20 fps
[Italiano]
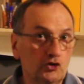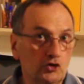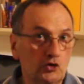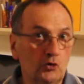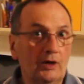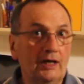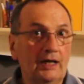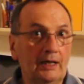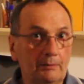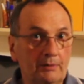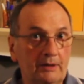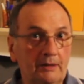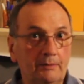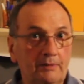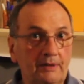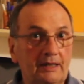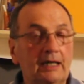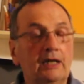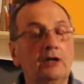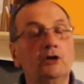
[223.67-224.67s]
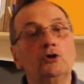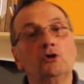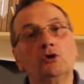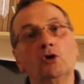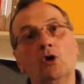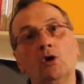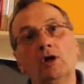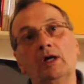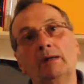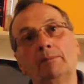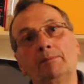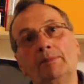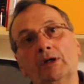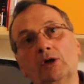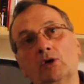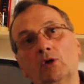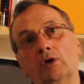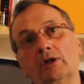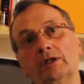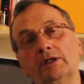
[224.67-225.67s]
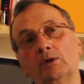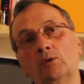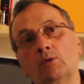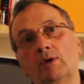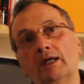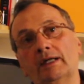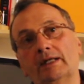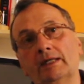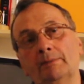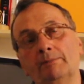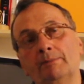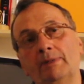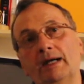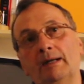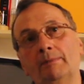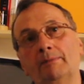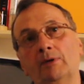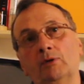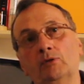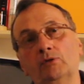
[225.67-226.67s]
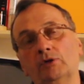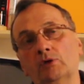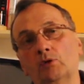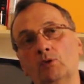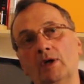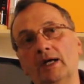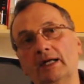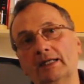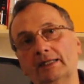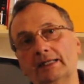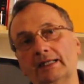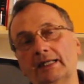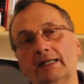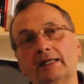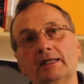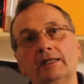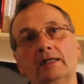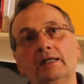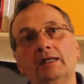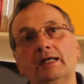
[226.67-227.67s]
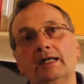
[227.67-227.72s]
cioè la Bibbia, non la parola di qualche papa o di qualche